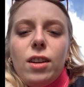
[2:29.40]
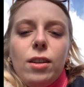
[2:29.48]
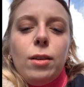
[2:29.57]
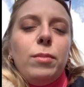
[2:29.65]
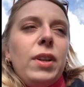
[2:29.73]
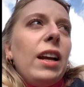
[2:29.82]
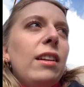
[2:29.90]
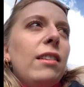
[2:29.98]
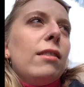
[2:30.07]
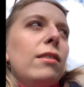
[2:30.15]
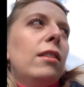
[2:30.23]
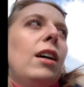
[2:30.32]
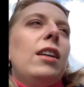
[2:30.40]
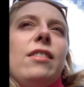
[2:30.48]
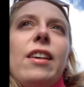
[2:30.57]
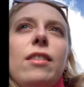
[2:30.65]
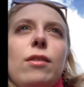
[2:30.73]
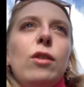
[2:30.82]
Update euh,
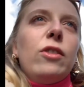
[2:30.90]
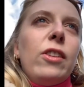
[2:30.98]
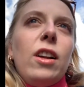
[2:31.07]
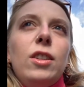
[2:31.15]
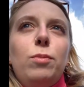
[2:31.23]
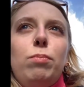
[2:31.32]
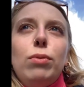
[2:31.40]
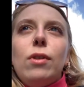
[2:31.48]
Alsace-Strasbourg.